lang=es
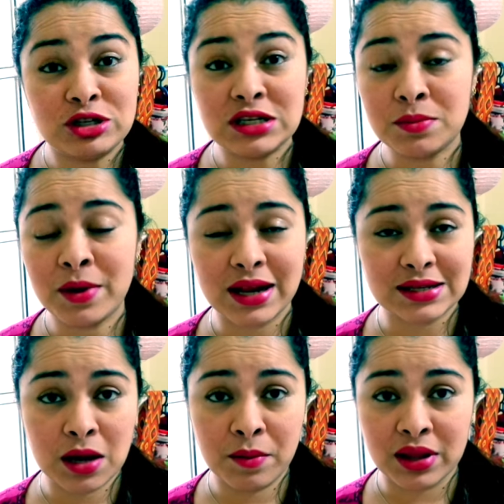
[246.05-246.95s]
Muchísimas
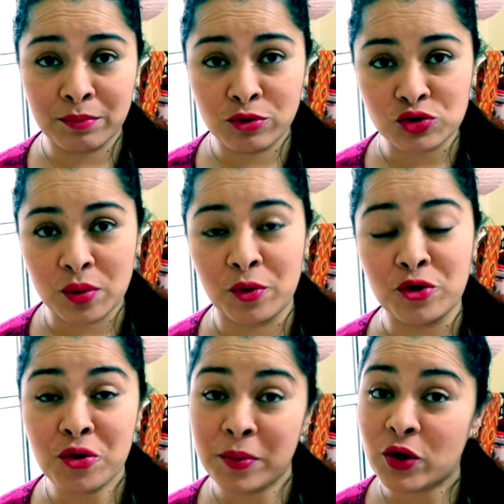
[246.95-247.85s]
gracias de verdad por su
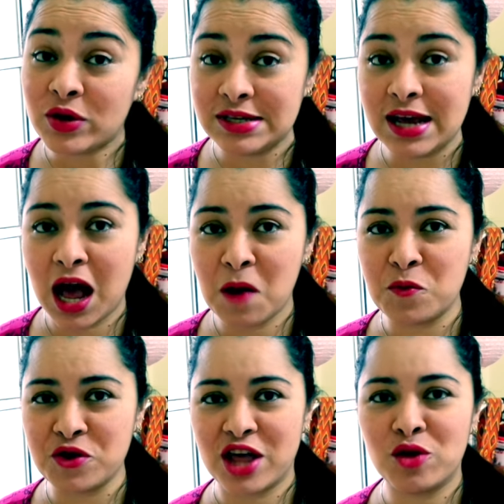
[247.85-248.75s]
apoyo, espero que sigan
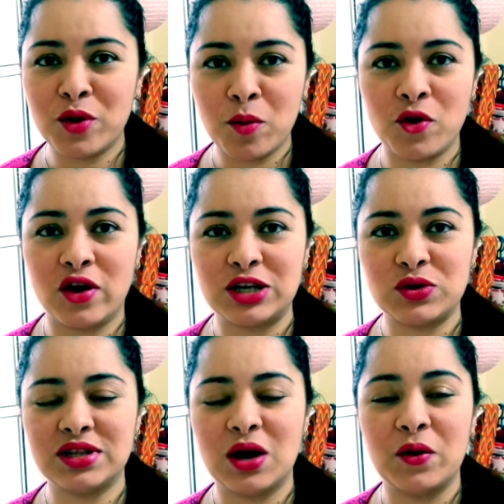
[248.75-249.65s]
apoyándome como lo han
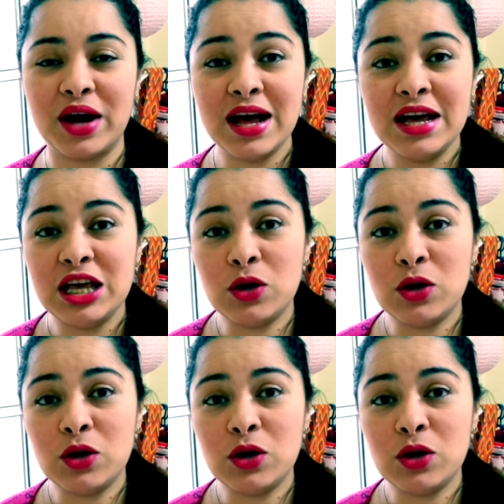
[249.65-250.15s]
hecho hasta ahora